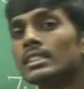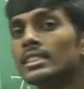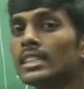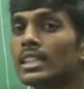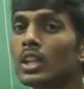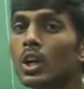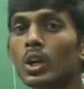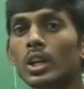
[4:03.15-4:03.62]

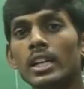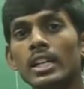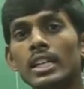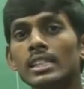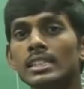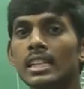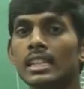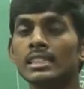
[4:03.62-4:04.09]
ஜீரோ டிகிரி
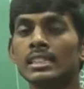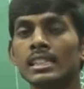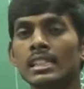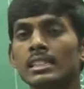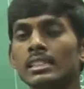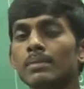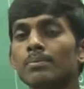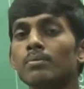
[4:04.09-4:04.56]

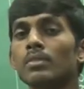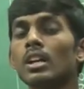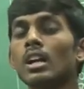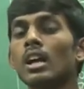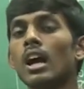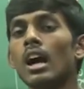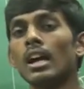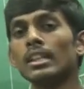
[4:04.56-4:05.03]
செல்சியஸ்
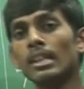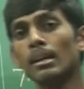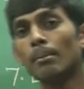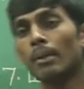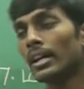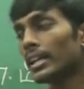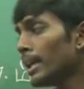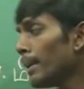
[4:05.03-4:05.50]
அதே
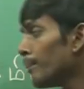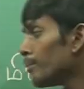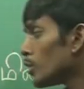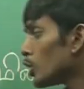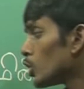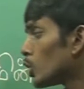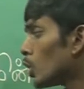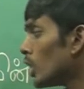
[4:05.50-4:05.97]
மாதிரி
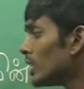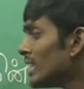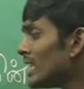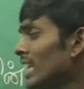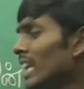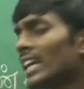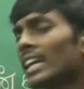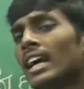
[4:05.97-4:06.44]

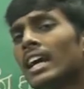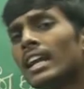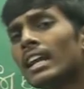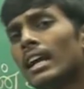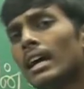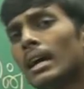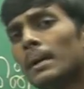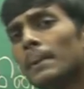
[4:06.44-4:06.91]
கொதிநிலைனா என்ன